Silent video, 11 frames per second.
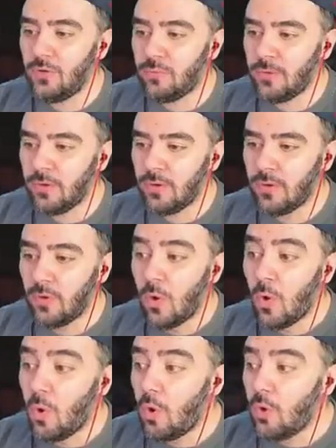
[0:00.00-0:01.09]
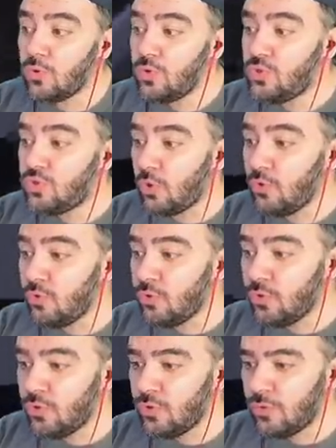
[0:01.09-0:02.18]
mu? Hadi
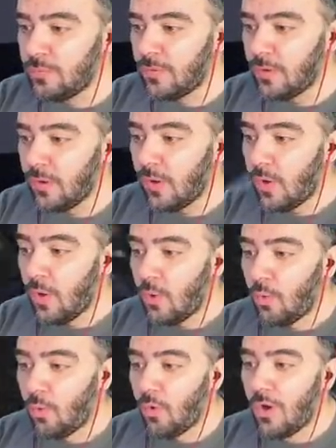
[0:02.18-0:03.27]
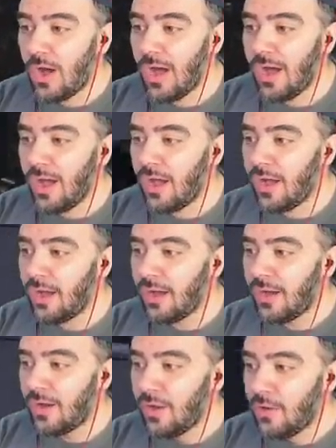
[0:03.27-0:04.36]
canım. Oha.
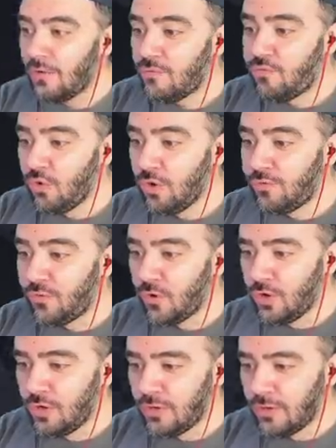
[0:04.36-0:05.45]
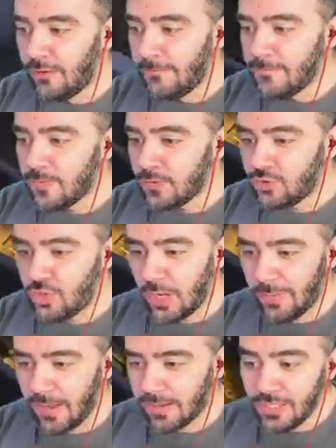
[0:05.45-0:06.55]
Full full. Şuraya
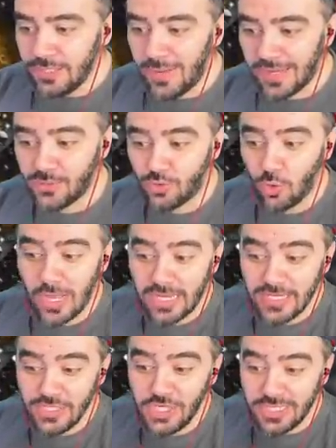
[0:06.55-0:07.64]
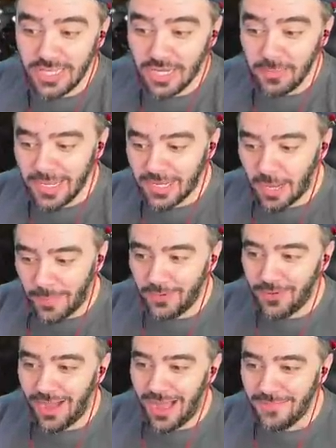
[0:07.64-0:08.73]
bak. Bak sokak ışıkları bile
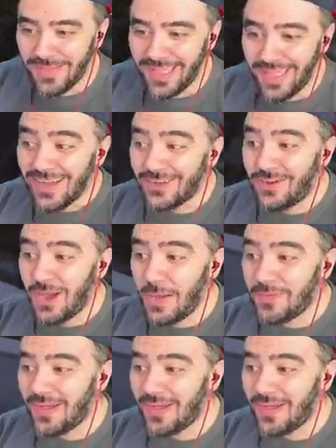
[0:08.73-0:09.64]
kapalıyor abi. Kap